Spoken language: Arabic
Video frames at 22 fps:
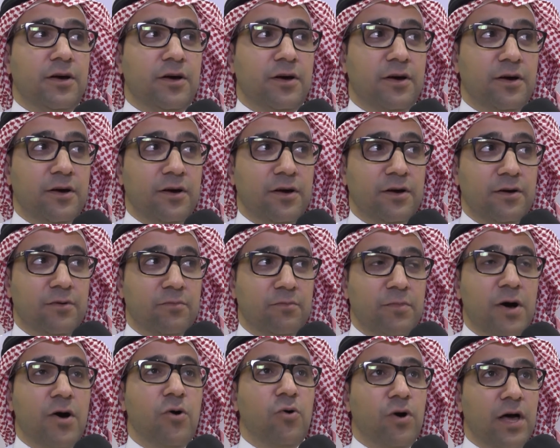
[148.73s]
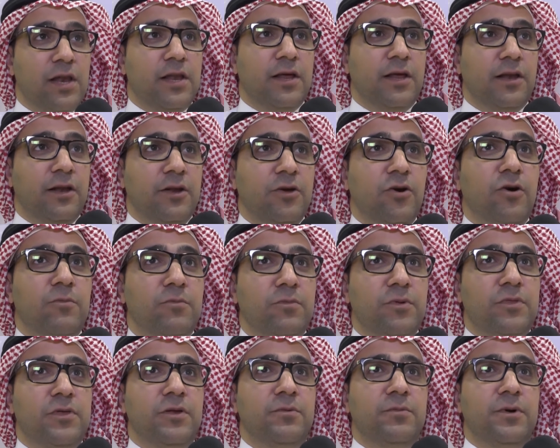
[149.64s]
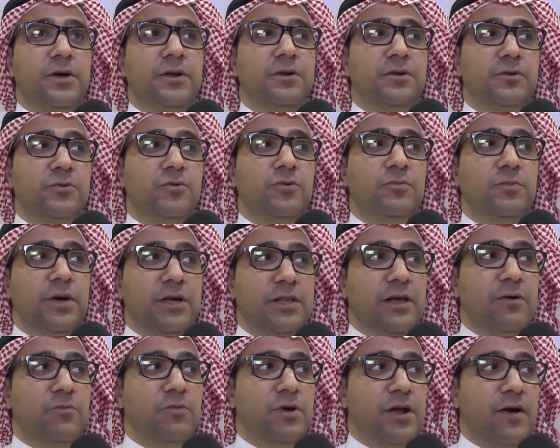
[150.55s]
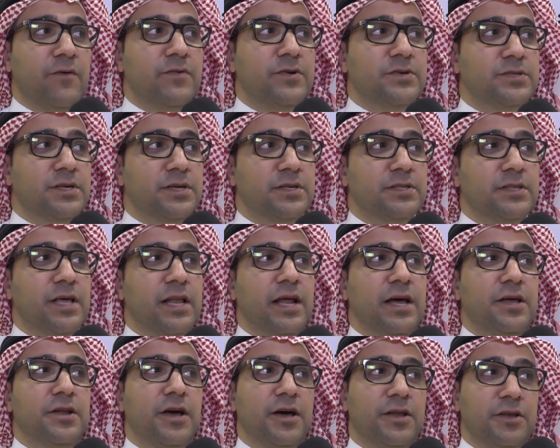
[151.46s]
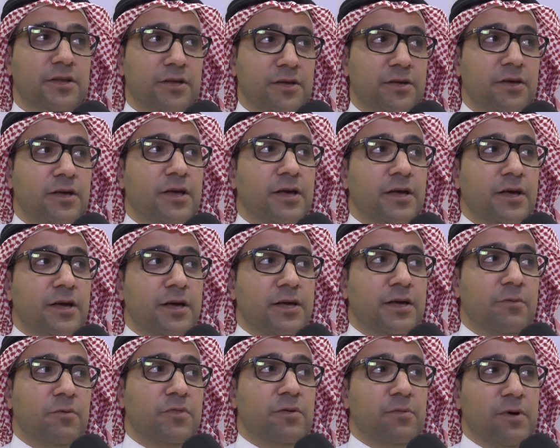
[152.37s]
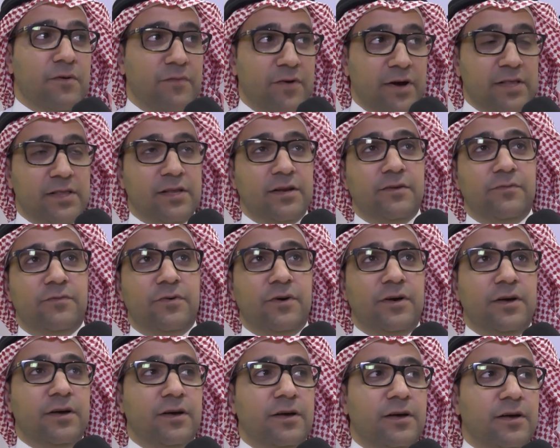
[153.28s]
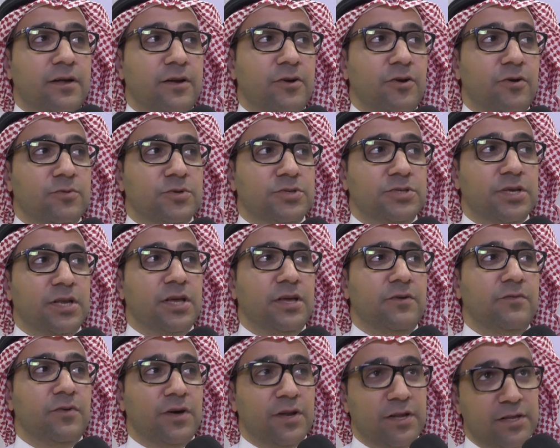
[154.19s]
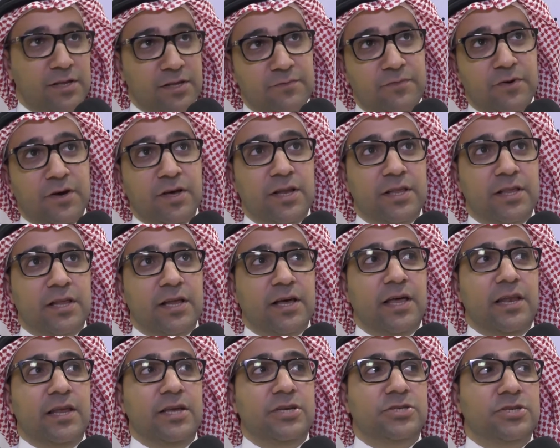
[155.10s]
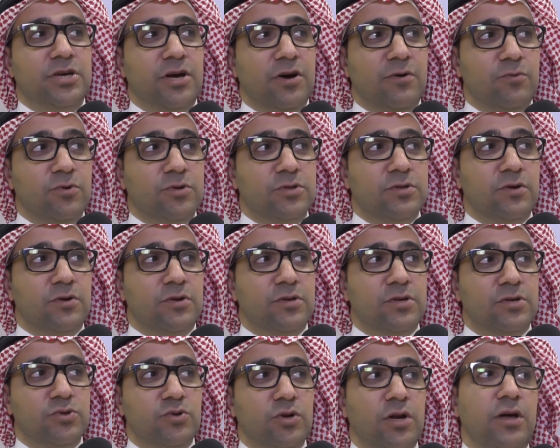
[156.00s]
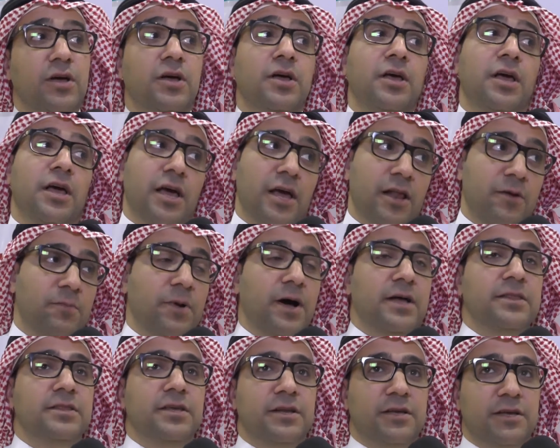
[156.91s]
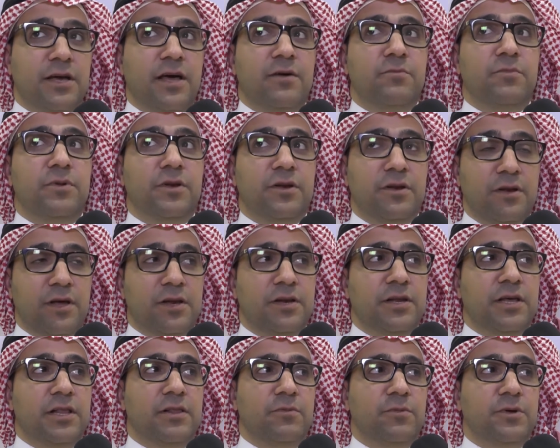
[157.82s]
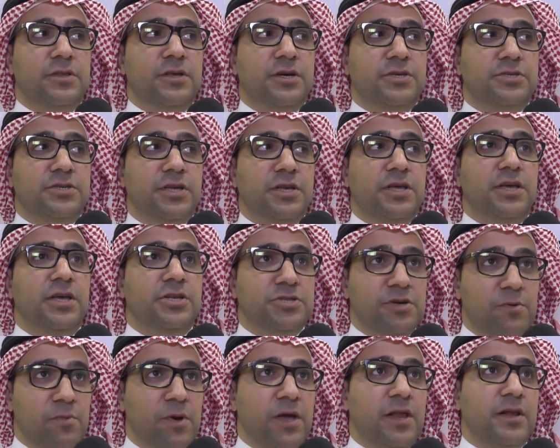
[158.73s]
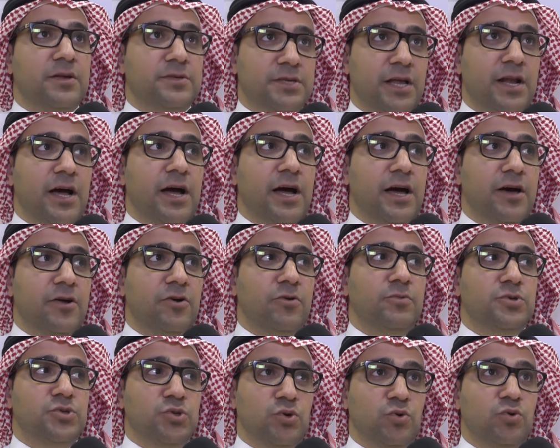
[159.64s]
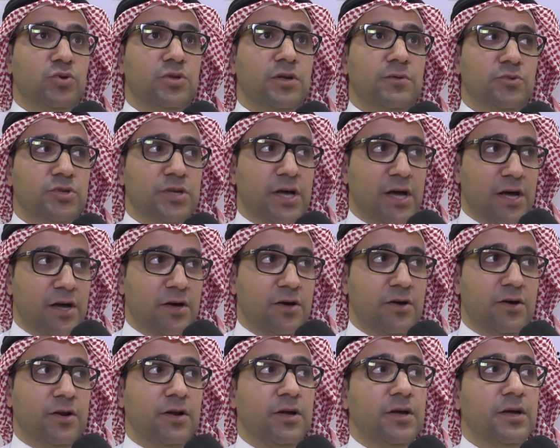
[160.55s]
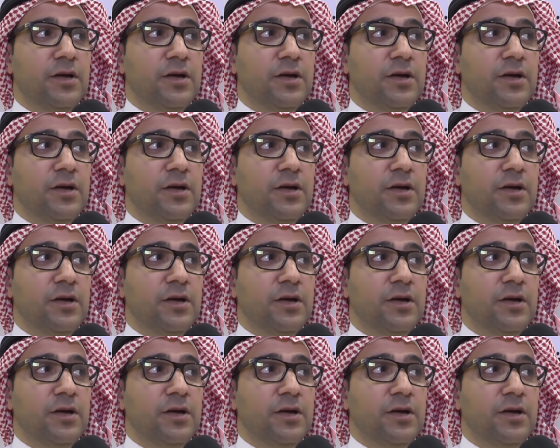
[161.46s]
آه، ما هو قليل اليوم مثل ما احنا نقول بعيد عن المنافسه آه، طلع نادي مثل ما فقد اليوم الشرقي فقد الخليج كهبوط الدوري الدرجه الاولى الباطن كان من انديه المنطقه الشرقيه الجميله صراحه رغم الصعود المتاخر